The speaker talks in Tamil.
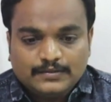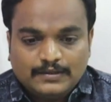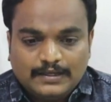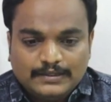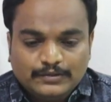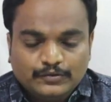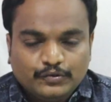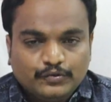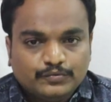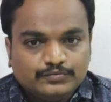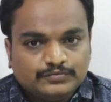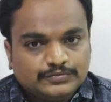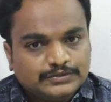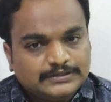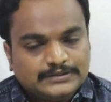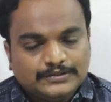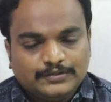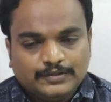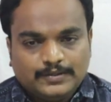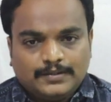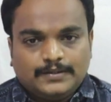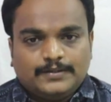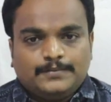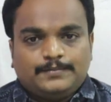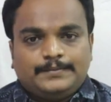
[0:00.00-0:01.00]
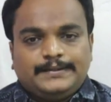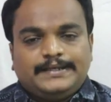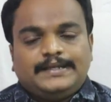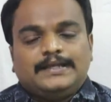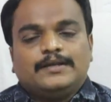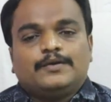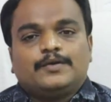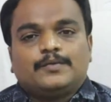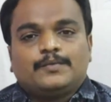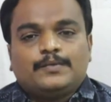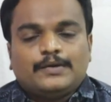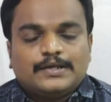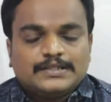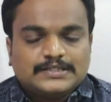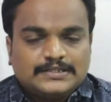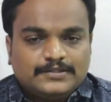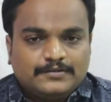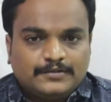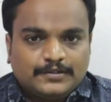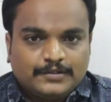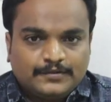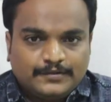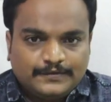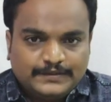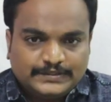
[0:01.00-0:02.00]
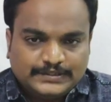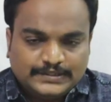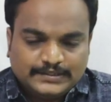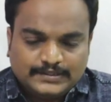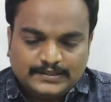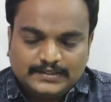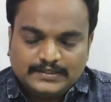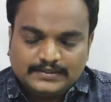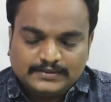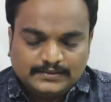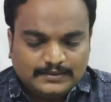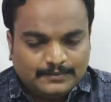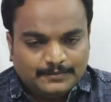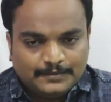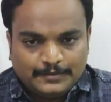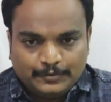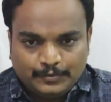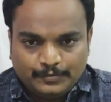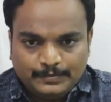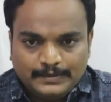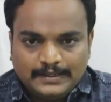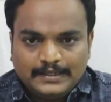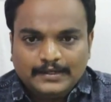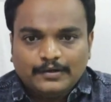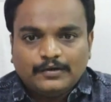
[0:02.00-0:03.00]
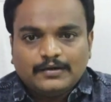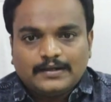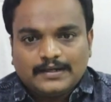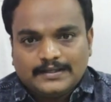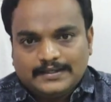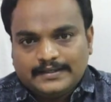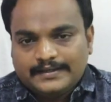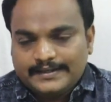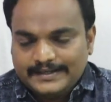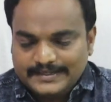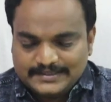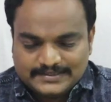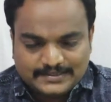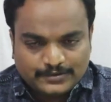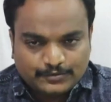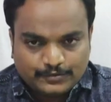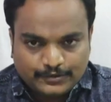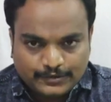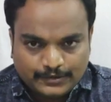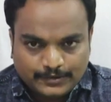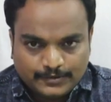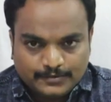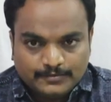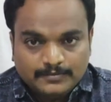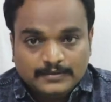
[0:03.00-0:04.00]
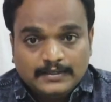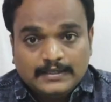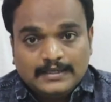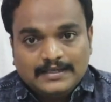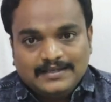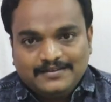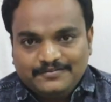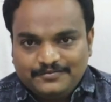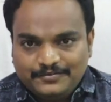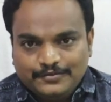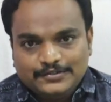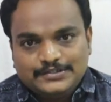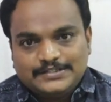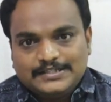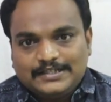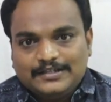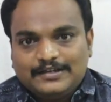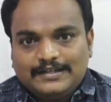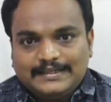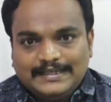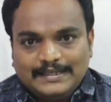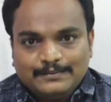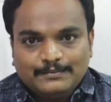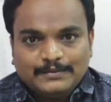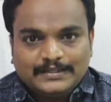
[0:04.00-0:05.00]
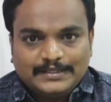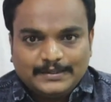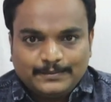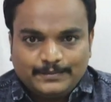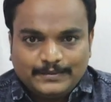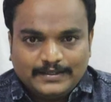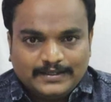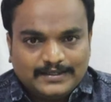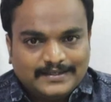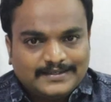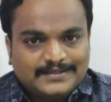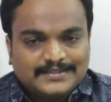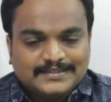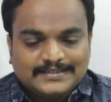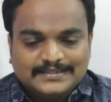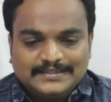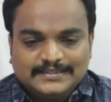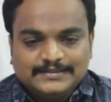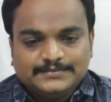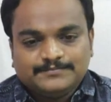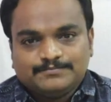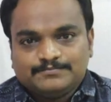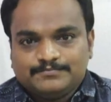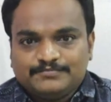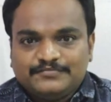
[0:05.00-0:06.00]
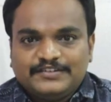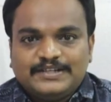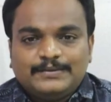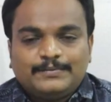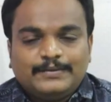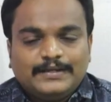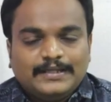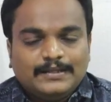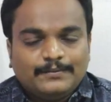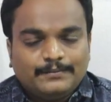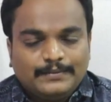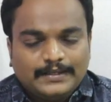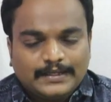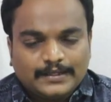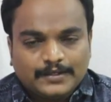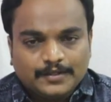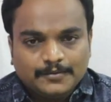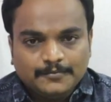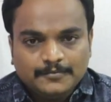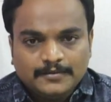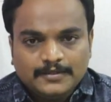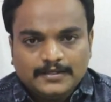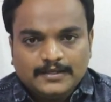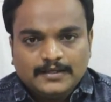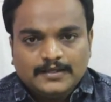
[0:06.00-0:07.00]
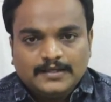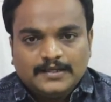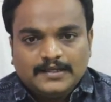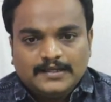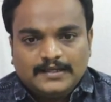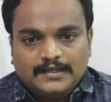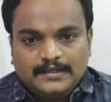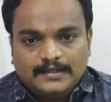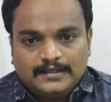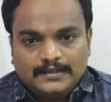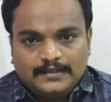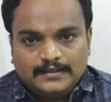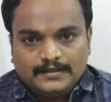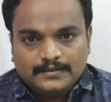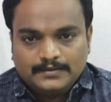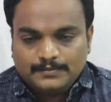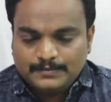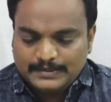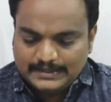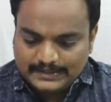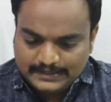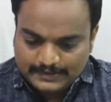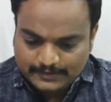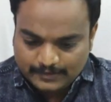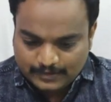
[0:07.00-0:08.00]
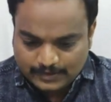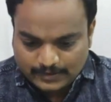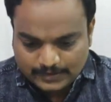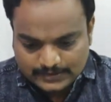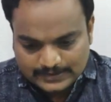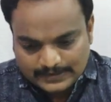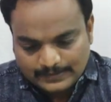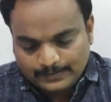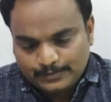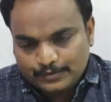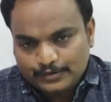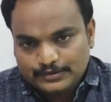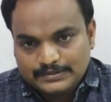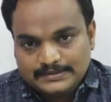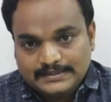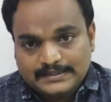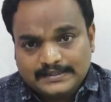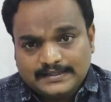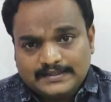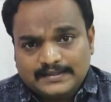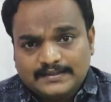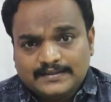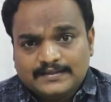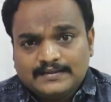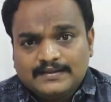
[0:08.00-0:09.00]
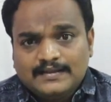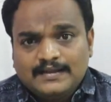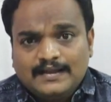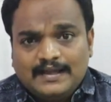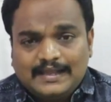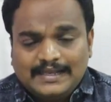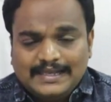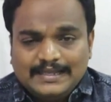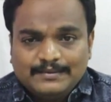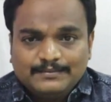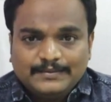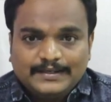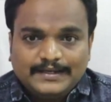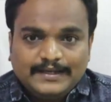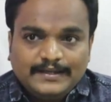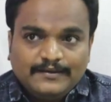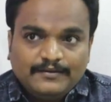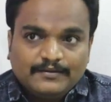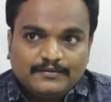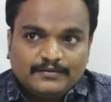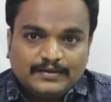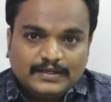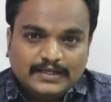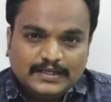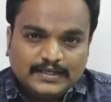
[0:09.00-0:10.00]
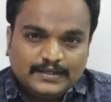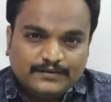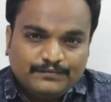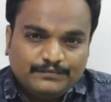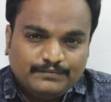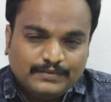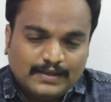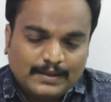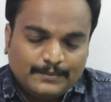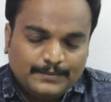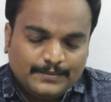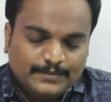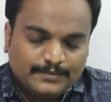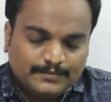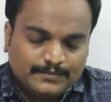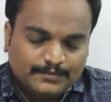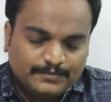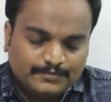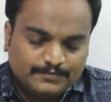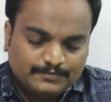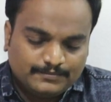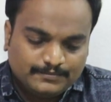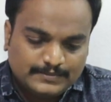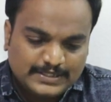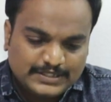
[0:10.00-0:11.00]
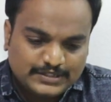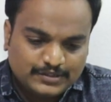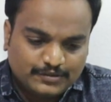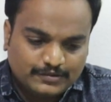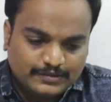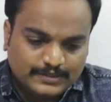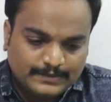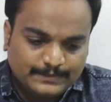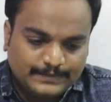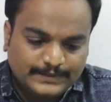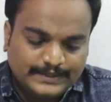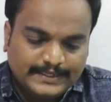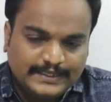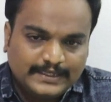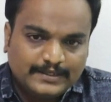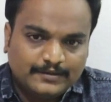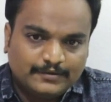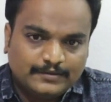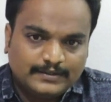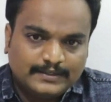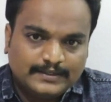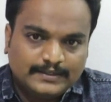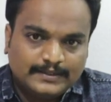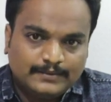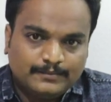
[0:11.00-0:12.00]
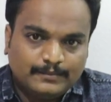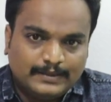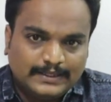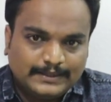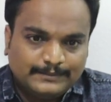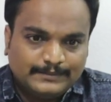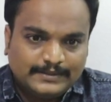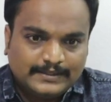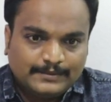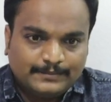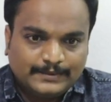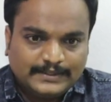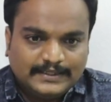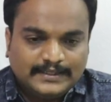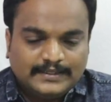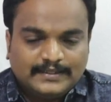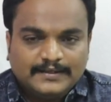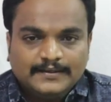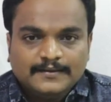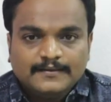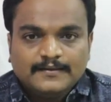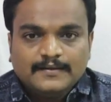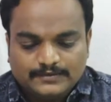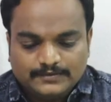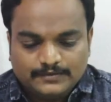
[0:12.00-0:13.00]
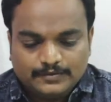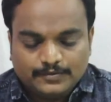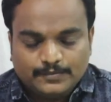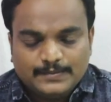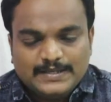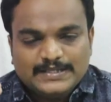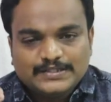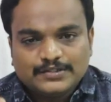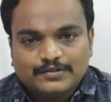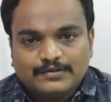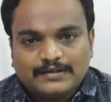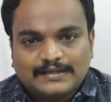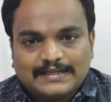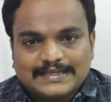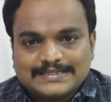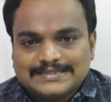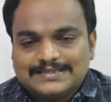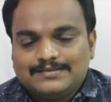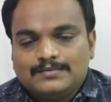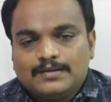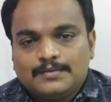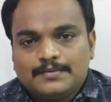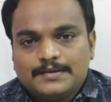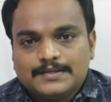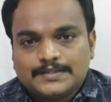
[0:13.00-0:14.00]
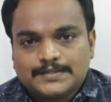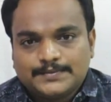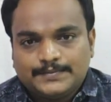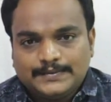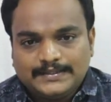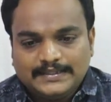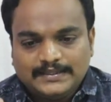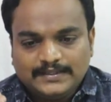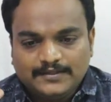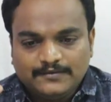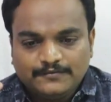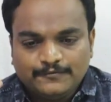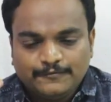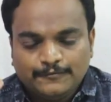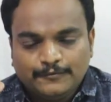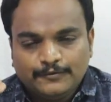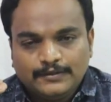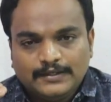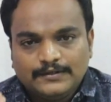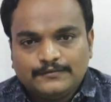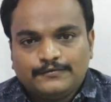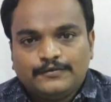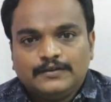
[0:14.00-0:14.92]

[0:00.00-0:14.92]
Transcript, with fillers: ஸோ அதுவும் வந்து ஒரு பெரிய ஒரு பாசிட்டிவான ஒரு விஷயம் தான் நம்ம உண்மையிலே அந்த கிரெடிட்ஸை கொடுக்கணும் ஃப்யூச்சர்லேயும் அதே மாதிரி இருப்பாங்களான்றது வெயிட் பண்ணி தான் பார்க்கணும் அந்த மாதிரி ஒரு சில ப்ரோஸ் இருக்குது அதே மாதிரி மீஷோட பெரிய ஒரு பலம் என்னென்னு பார்த்தீங்கன்னா மீஷோட கஸ்டமர் பேஸ் பார்த்திங்கன்னா ஃபுல் அண்ட்